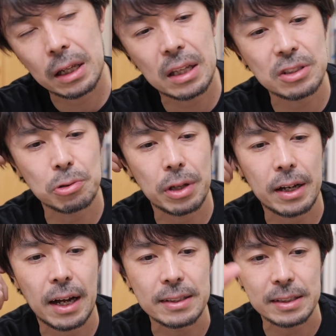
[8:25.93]
単焦
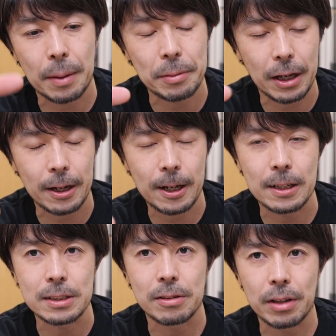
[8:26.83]
点換算みたいな
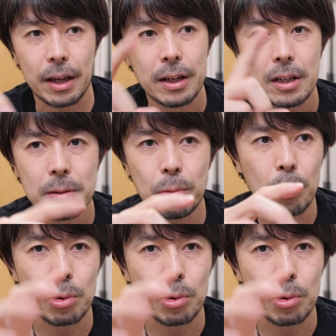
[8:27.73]
感じなので、も